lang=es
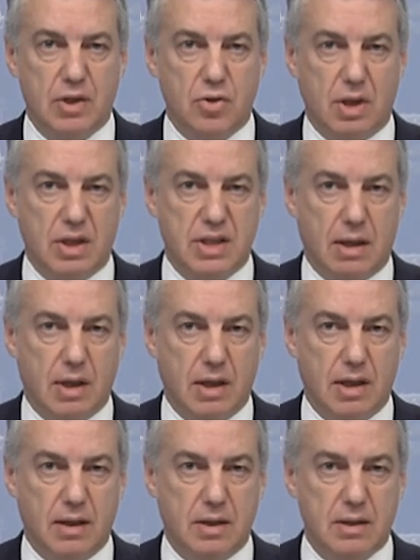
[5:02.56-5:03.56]
las horas
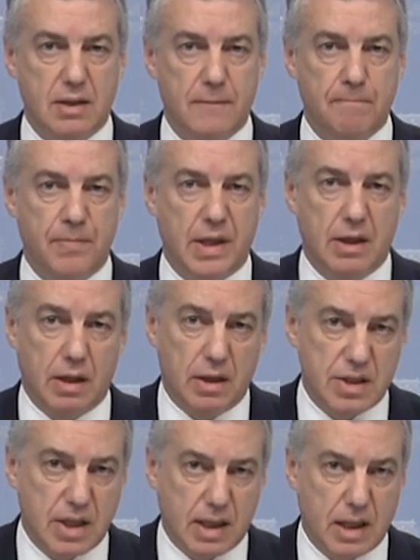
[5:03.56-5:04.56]
trabajadas y, en
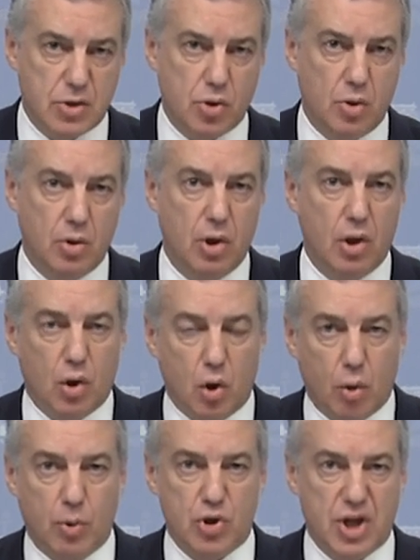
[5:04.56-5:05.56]
este caso,
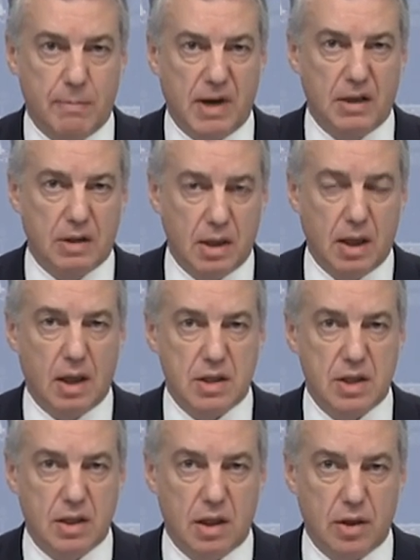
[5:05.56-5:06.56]
cómo se plantea la
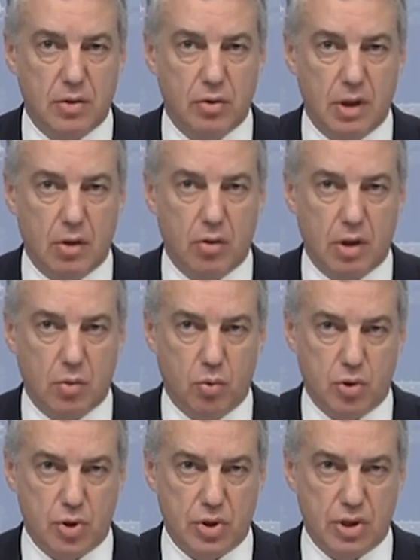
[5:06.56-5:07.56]
asignación de los
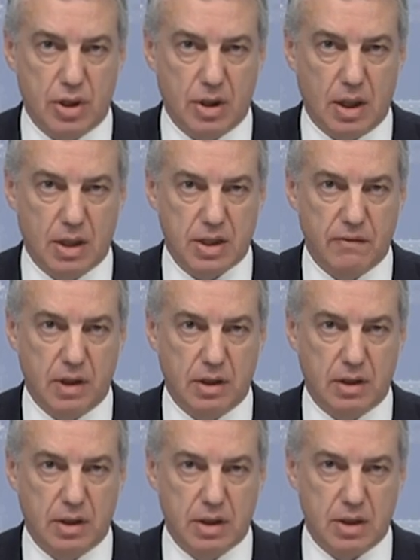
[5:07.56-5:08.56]
recursos entre las
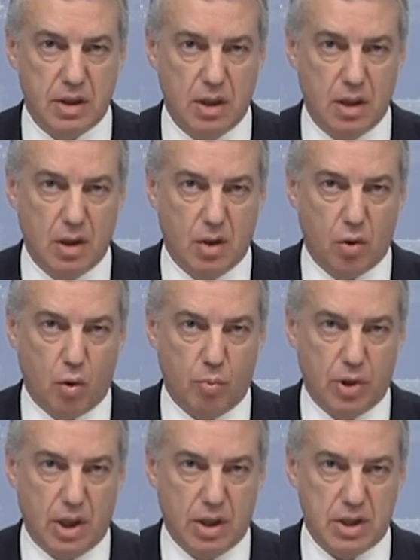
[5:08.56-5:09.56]
diferentes
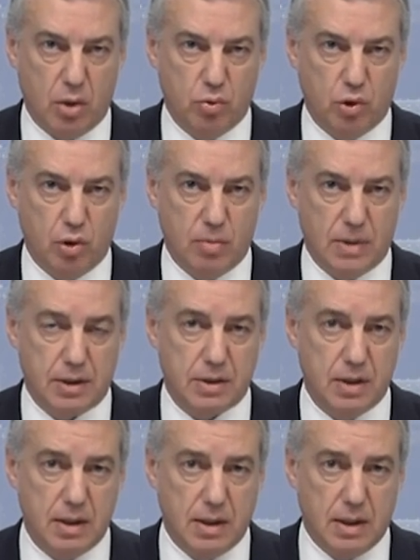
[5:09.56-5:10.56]
comunidades
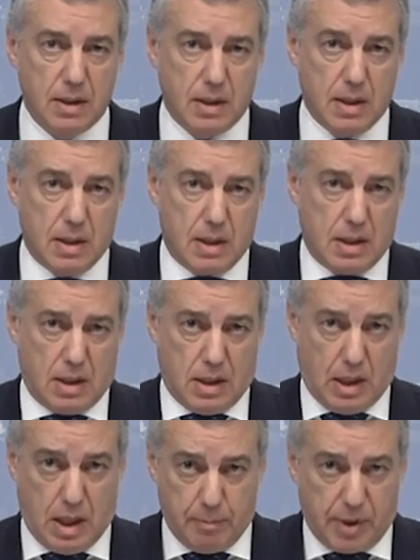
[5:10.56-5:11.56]
autónomas.
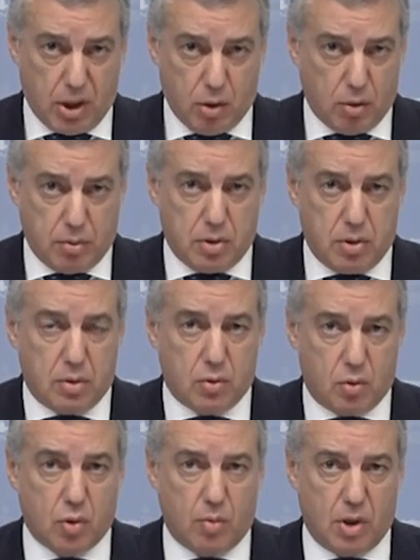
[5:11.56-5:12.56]
El empleo,
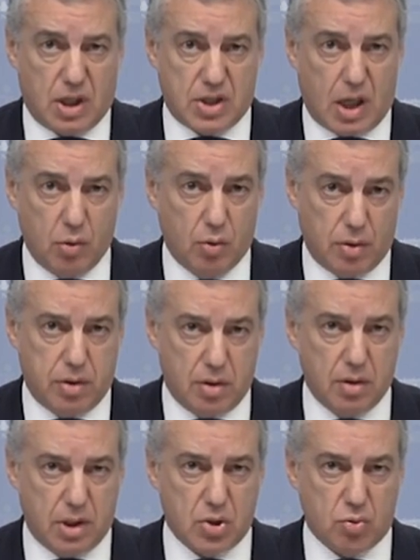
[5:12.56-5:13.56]
como la salud,
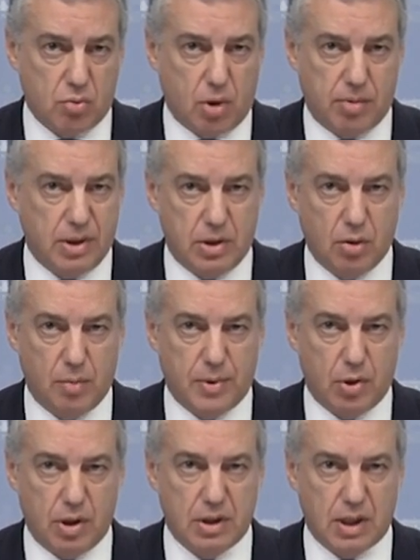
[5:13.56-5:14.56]
es un objetivo
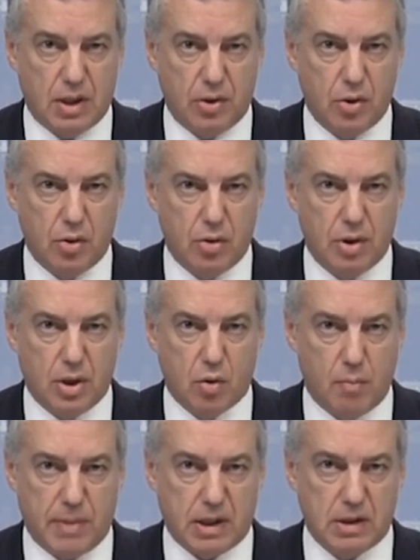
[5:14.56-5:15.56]
prioritario y
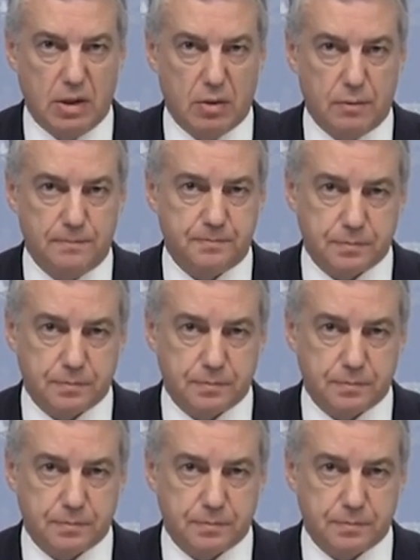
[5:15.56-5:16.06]
compartido